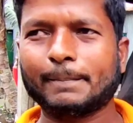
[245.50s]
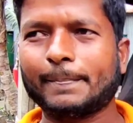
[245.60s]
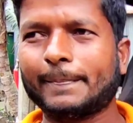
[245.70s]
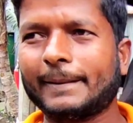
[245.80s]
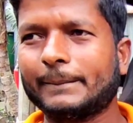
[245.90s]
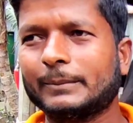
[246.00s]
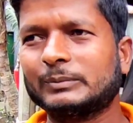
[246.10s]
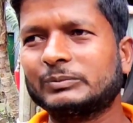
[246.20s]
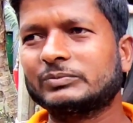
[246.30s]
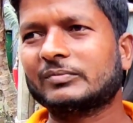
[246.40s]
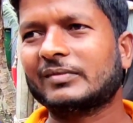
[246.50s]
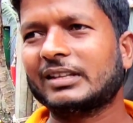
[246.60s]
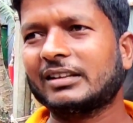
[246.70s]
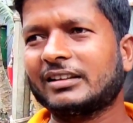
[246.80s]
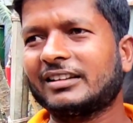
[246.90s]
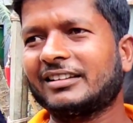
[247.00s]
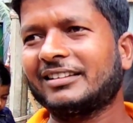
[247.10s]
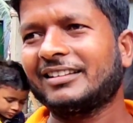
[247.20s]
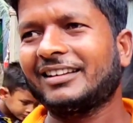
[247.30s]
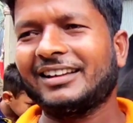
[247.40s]
তো ভবিষ্যতে কি কালো গরু পালার
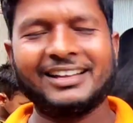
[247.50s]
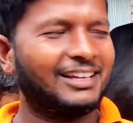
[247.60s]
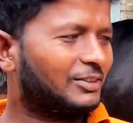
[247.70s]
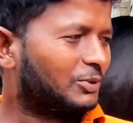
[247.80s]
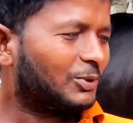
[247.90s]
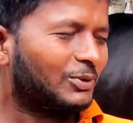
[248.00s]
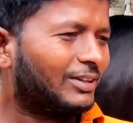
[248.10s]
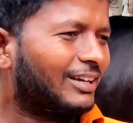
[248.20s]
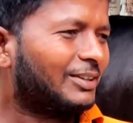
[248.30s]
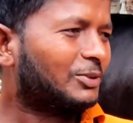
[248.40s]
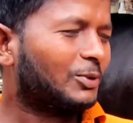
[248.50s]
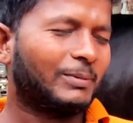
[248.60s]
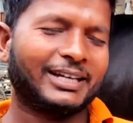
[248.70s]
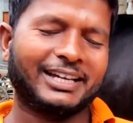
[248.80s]
ইচ্ছা আছে আর আপনার এটা পালার তবে